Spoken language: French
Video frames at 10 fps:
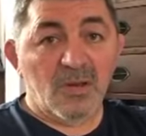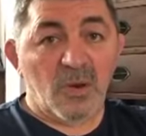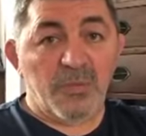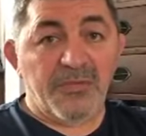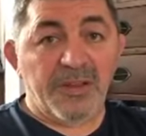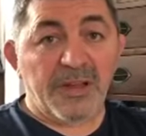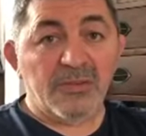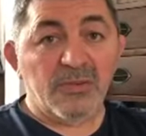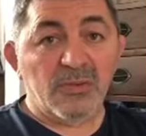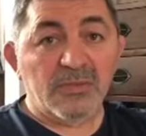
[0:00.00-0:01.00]
On peut faire un
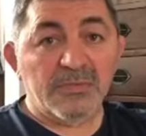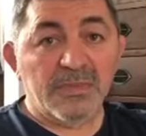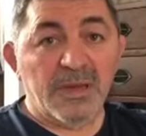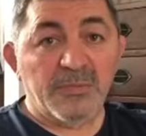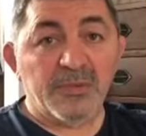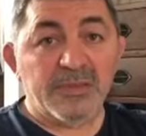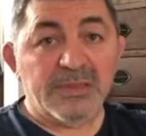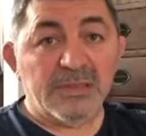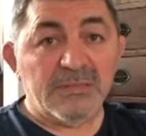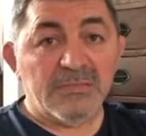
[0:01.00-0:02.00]
don, un
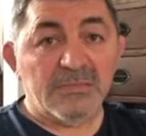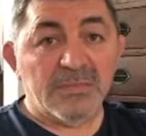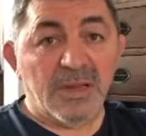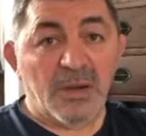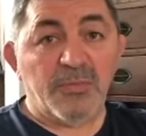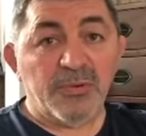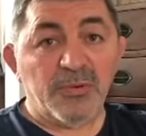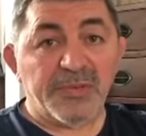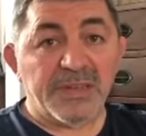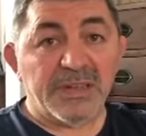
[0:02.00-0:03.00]
petit, un plus
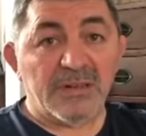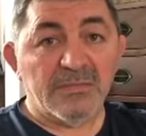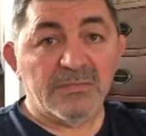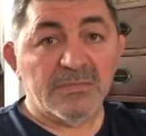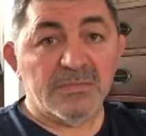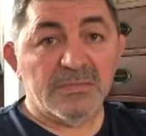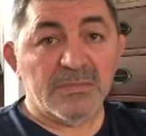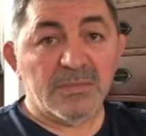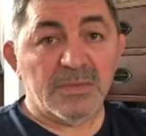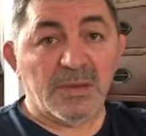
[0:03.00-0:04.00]
conséquent,
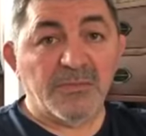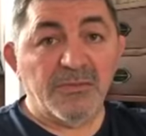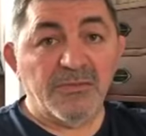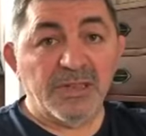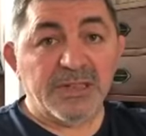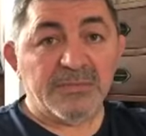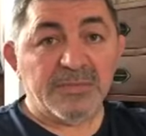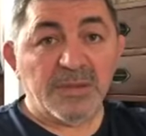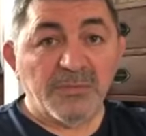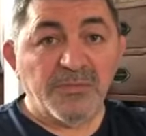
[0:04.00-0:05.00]
comme vous voulez,
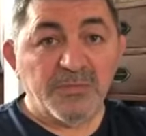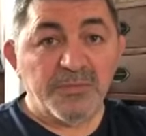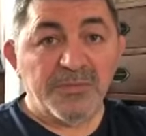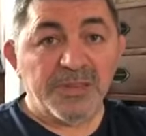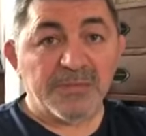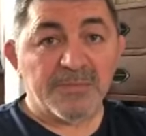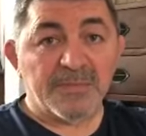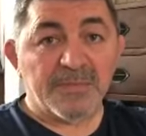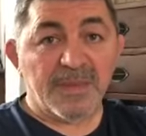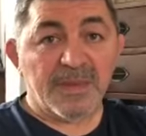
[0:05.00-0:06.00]
comme vous pouvez,
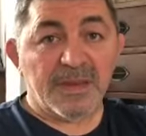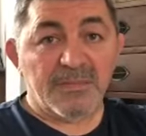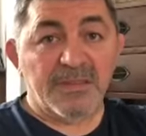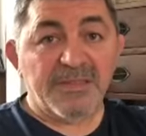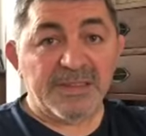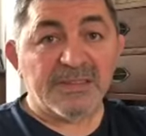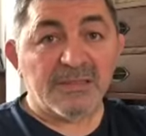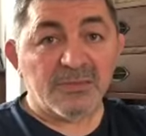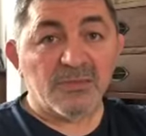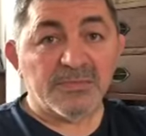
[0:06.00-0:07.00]
mais faites-en
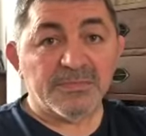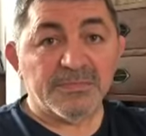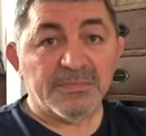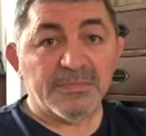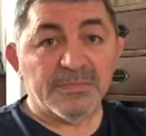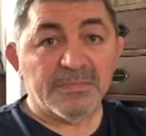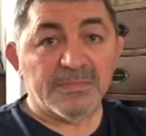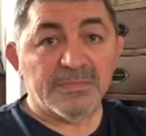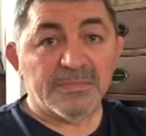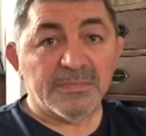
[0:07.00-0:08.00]
un don.
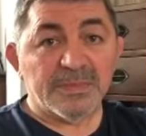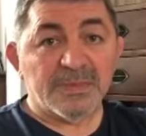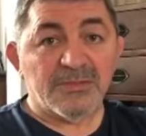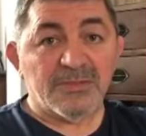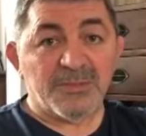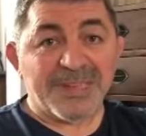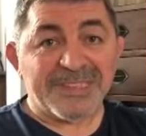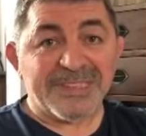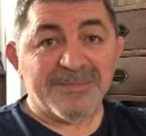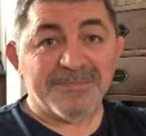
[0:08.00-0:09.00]
Je vous
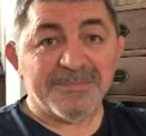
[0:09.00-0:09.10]
remercie.